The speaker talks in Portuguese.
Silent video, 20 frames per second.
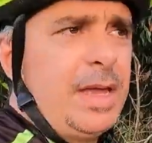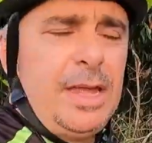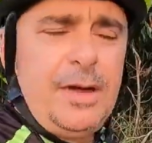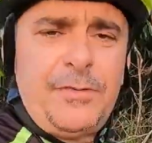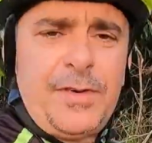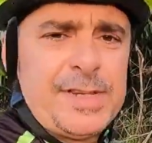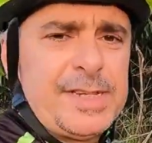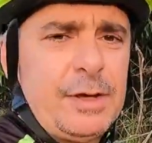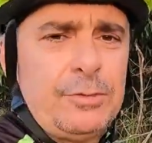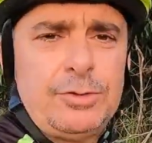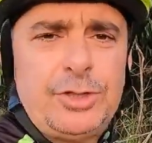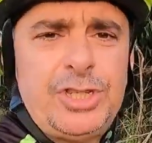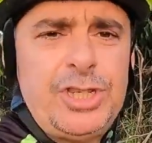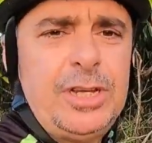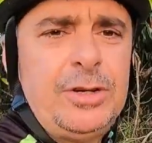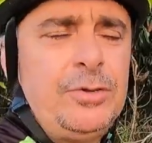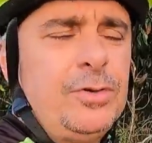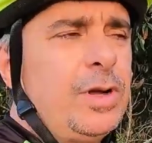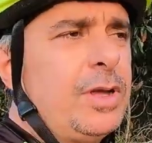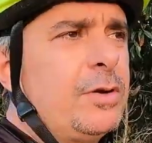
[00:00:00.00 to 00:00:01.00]
ia fazer o
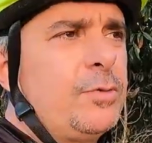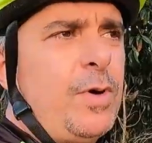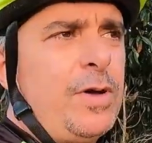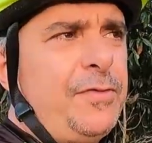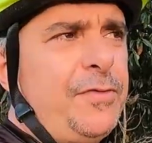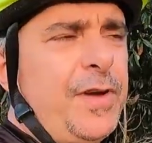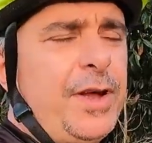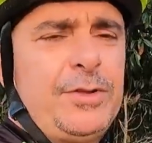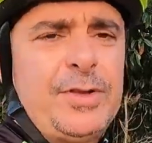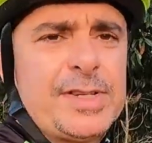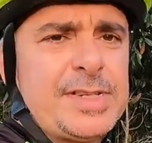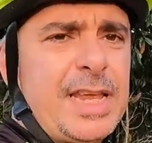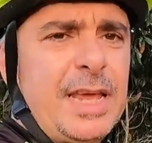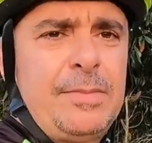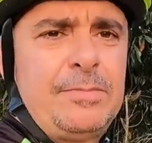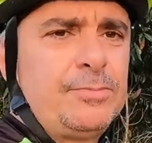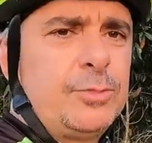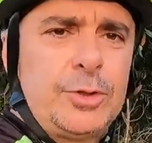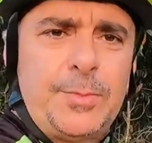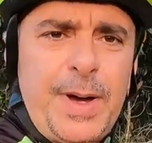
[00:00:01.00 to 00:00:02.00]
giro, o efeito ia
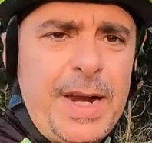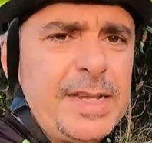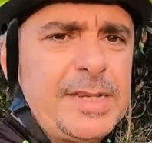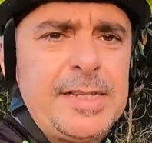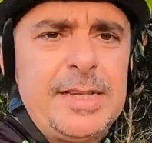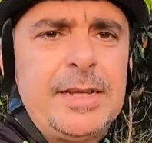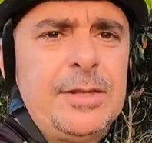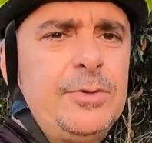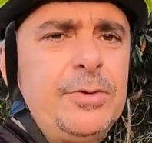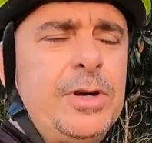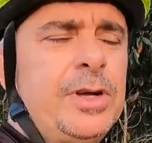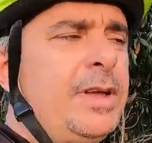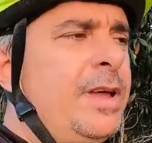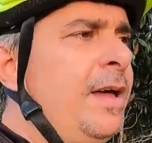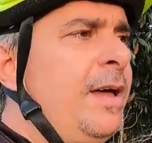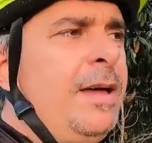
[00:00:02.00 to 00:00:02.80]
ser muito parecido.